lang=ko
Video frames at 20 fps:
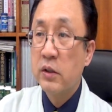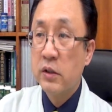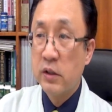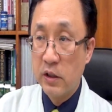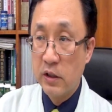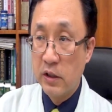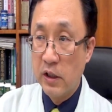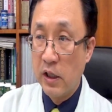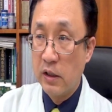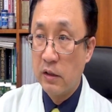
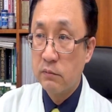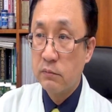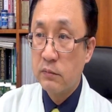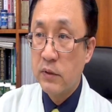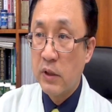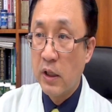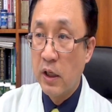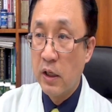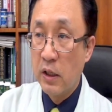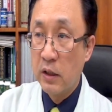들기름,
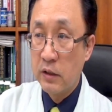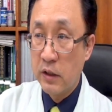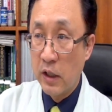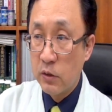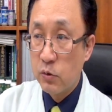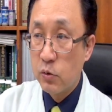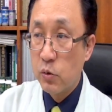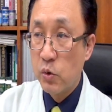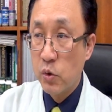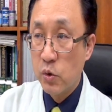
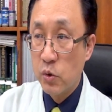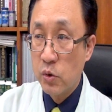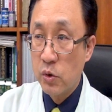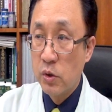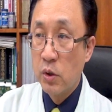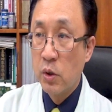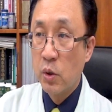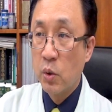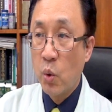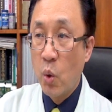대두유,
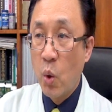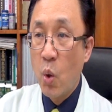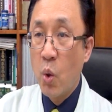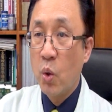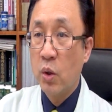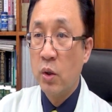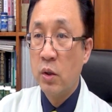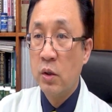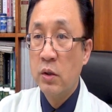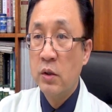
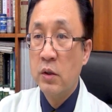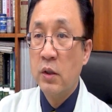콩,